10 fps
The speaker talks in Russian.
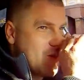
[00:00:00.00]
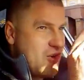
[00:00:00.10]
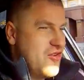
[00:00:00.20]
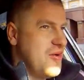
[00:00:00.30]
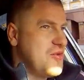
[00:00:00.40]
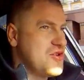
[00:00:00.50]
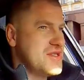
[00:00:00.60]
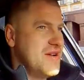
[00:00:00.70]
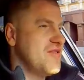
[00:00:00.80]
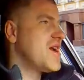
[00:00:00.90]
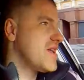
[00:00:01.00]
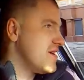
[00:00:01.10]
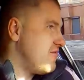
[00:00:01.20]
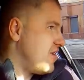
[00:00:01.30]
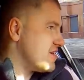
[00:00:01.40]
другой вопрос. А вы
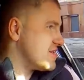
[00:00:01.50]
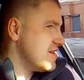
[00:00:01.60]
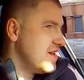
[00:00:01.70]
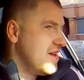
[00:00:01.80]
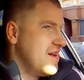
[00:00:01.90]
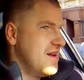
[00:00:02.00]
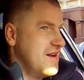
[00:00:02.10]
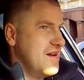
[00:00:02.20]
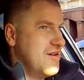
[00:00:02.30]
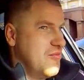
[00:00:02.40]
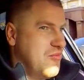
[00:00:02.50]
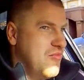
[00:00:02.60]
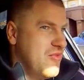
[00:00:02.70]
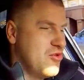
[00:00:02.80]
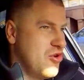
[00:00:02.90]
когда вас э,
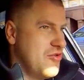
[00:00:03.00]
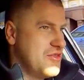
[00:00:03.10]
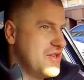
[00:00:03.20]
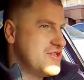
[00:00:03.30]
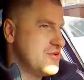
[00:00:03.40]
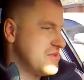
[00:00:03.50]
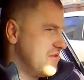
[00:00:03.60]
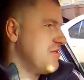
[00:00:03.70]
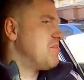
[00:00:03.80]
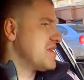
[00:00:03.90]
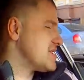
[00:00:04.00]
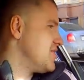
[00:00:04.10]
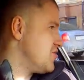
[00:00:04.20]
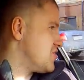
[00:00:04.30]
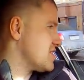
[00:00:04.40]
ловят на чем-то, вы
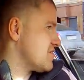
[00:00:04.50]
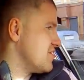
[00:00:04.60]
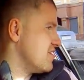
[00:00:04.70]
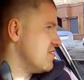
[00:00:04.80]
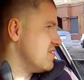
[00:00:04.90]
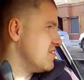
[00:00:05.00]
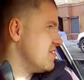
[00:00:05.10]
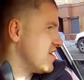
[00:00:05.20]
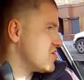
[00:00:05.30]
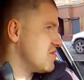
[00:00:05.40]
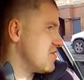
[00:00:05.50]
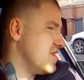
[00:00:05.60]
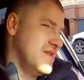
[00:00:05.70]
признаете свои Конечно. ошибки?